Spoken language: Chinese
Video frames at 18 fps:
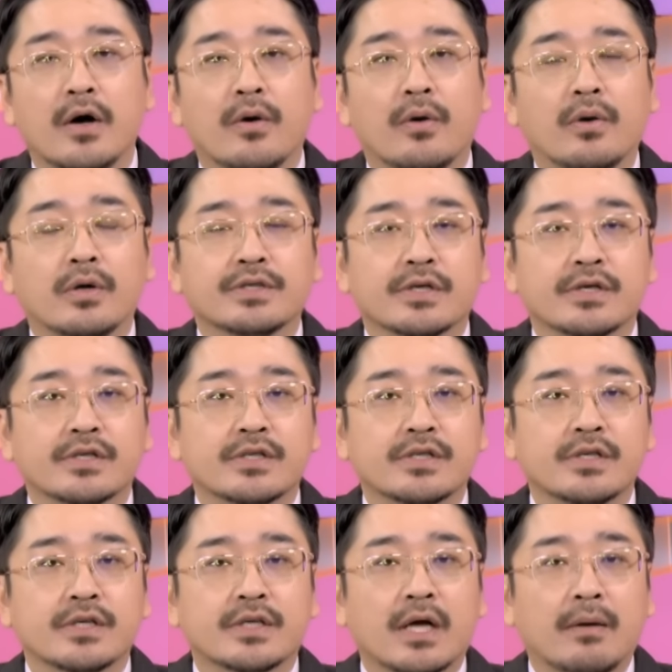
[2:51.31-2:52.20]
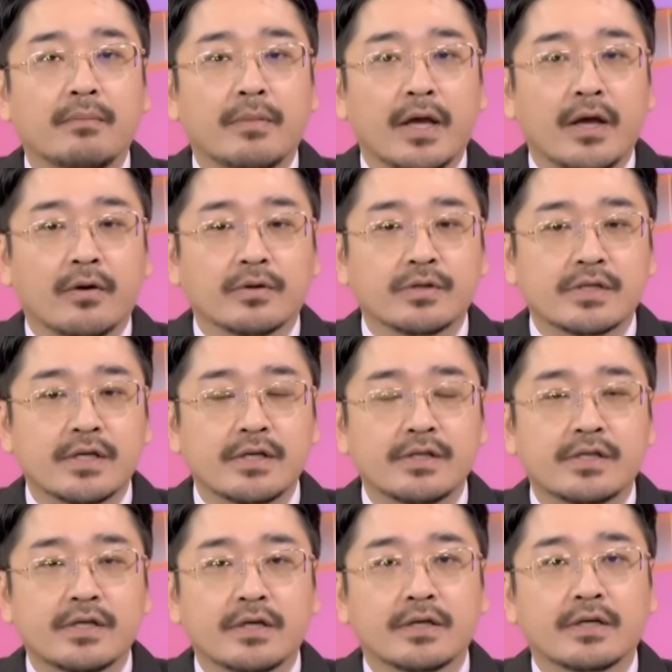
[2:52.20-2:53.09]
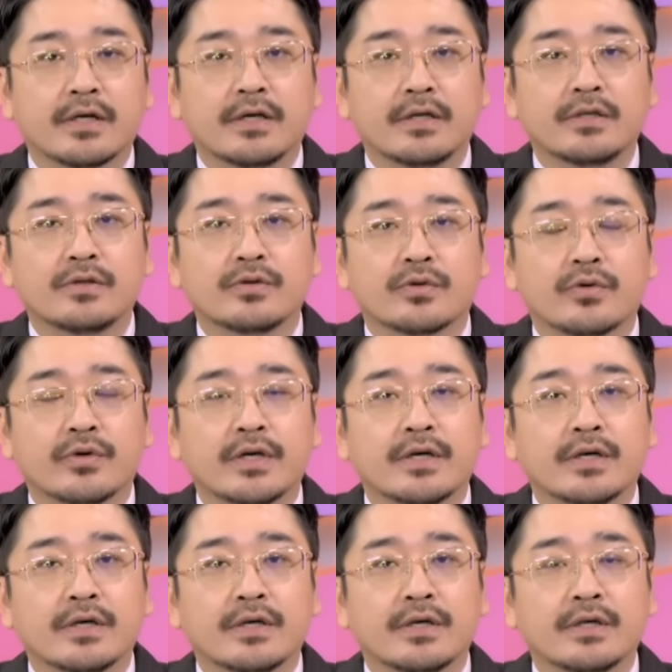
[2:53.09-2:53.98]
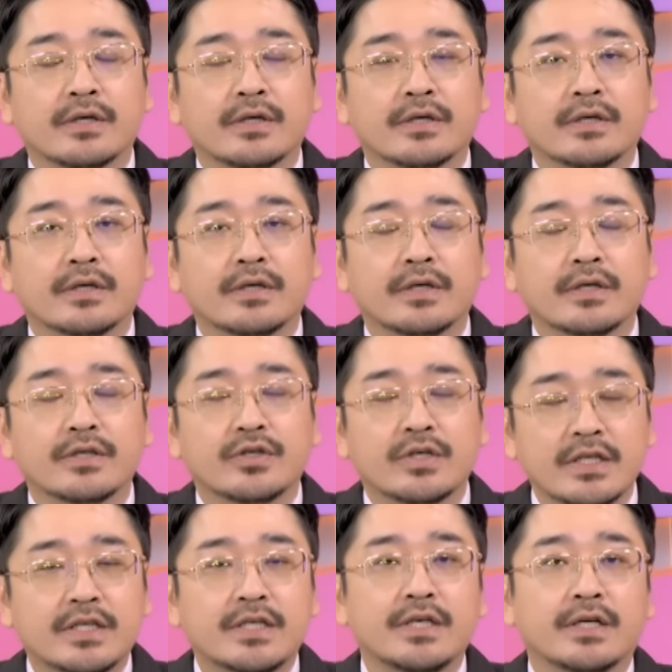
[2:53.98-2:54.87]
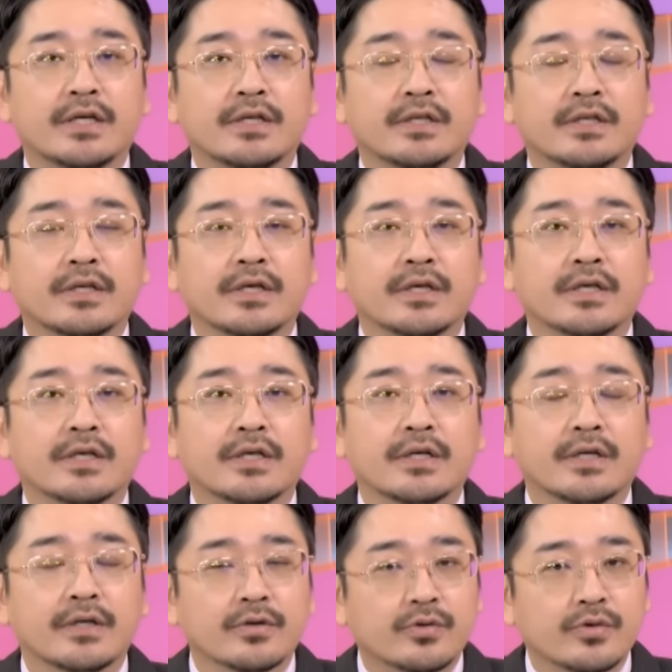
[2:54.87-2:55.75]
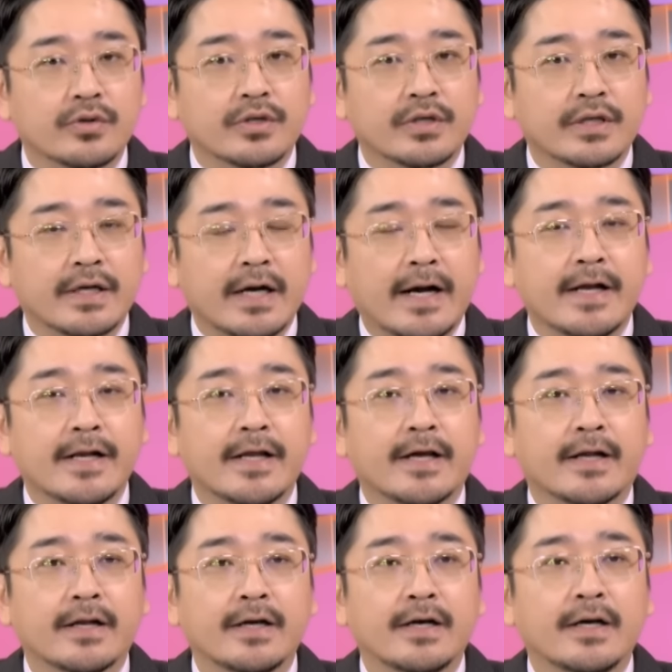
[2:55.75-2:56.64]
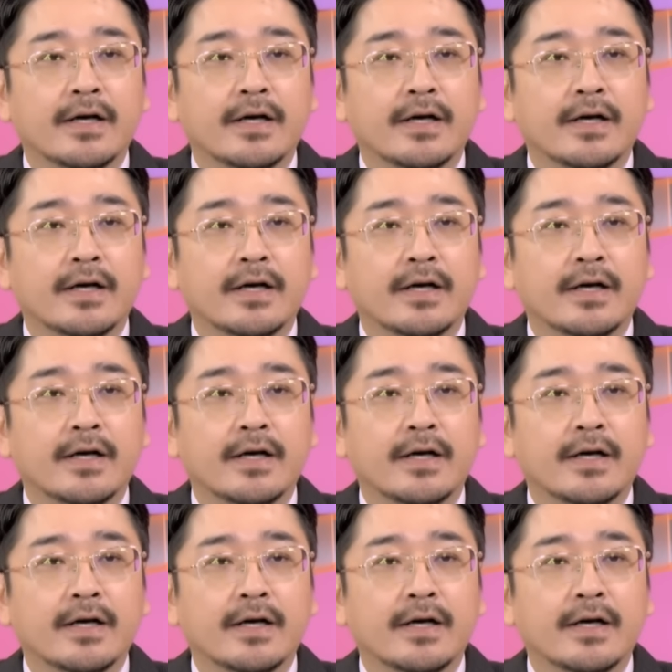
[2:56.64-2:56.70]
或者是它没有真正跟所谓的机器人的一个合作的概念。